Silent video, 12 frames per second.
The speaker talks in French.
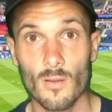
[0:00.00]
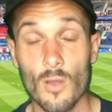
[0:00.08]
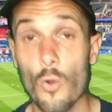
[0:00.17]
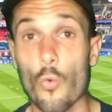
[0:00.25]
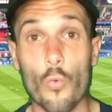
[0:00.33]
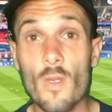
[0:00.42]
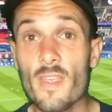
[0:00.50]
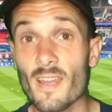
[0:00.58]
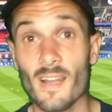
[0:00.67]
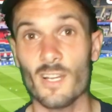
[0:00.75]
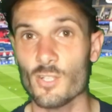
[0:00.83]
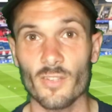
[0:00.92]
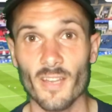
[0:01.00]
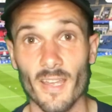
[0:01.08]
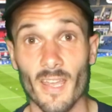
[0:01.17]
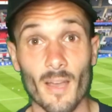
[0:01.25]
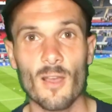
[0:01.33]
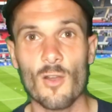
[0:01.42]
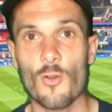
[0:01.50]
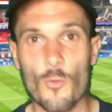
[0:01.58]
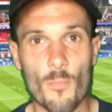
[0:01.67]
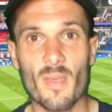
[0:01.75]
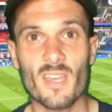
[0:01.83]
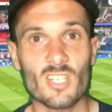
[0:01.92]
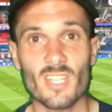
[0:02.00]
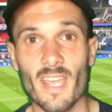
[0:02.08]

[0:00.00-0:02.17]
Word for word: Oui, il y a de l'argent derrière. Le PSG